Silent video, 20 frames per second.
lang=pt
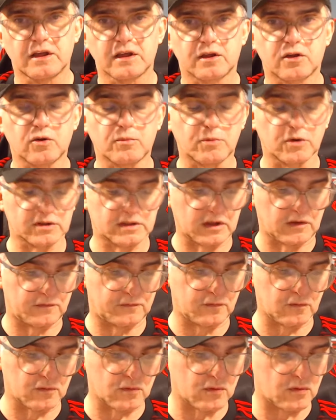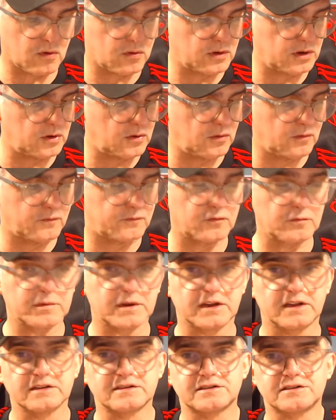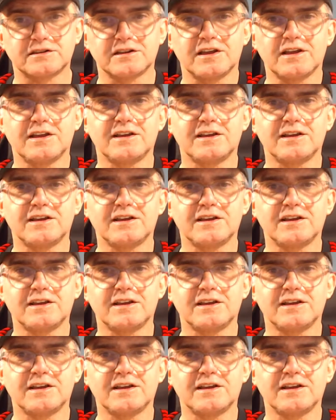que o Botafogo goleou o Fluminense